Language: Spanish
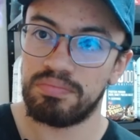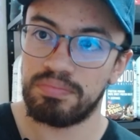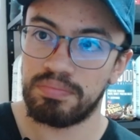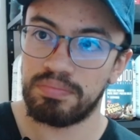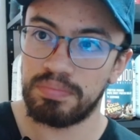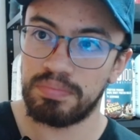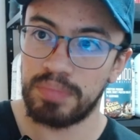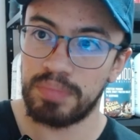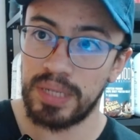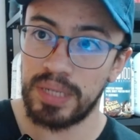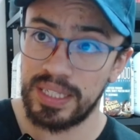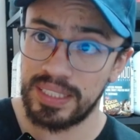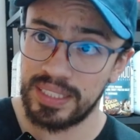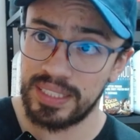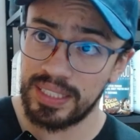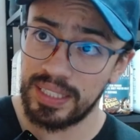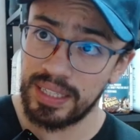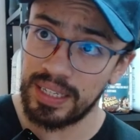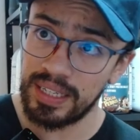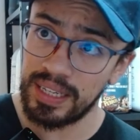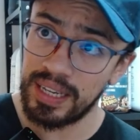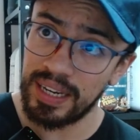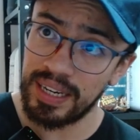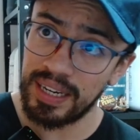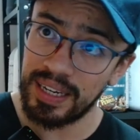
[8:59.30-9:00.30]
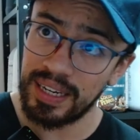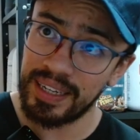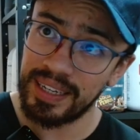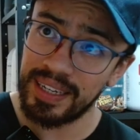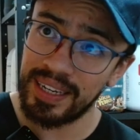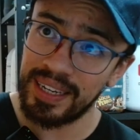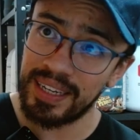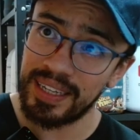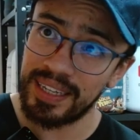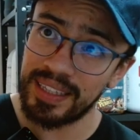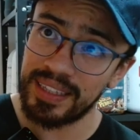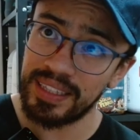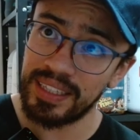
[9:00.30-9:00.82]
parece que quedará
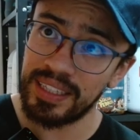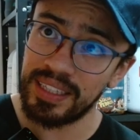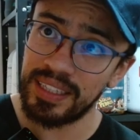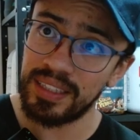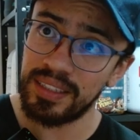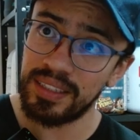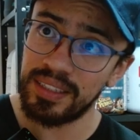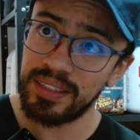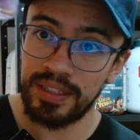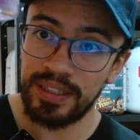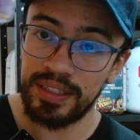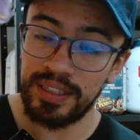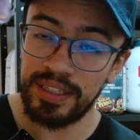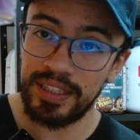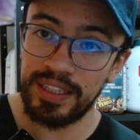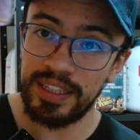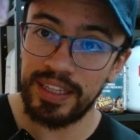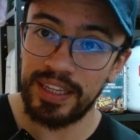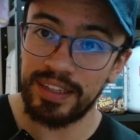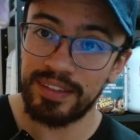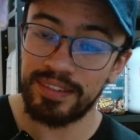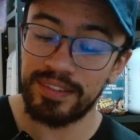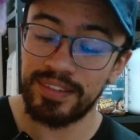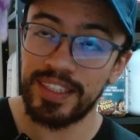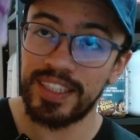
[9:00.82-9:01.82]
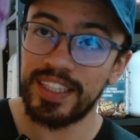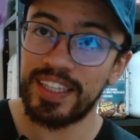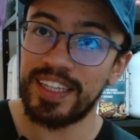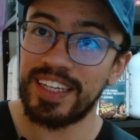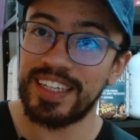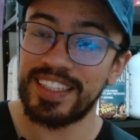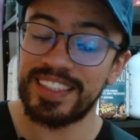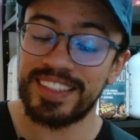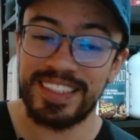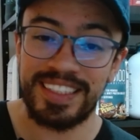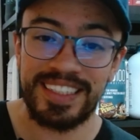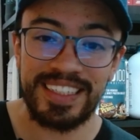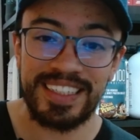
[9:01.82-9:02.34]
creatina. Ni idea, ni idea
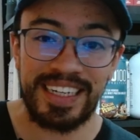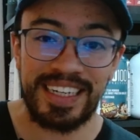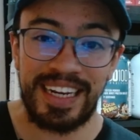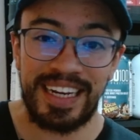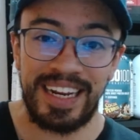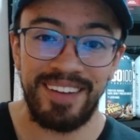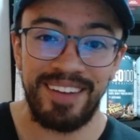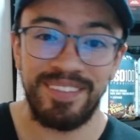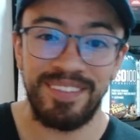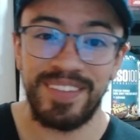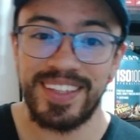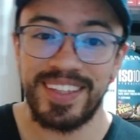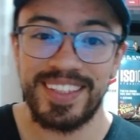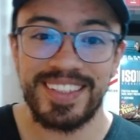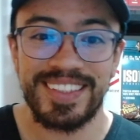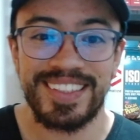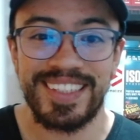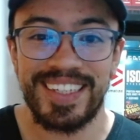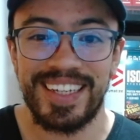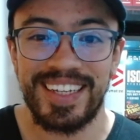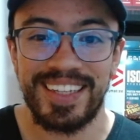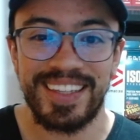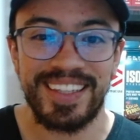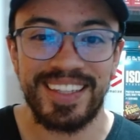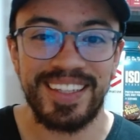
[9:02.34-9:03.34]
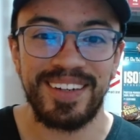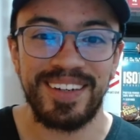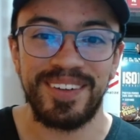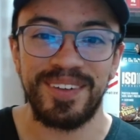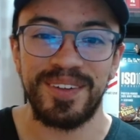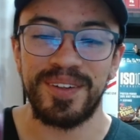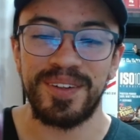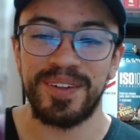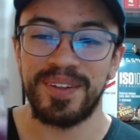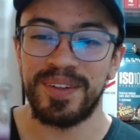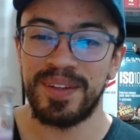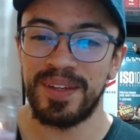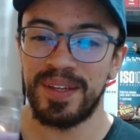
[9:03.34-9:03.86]
si realmente es creatina o no.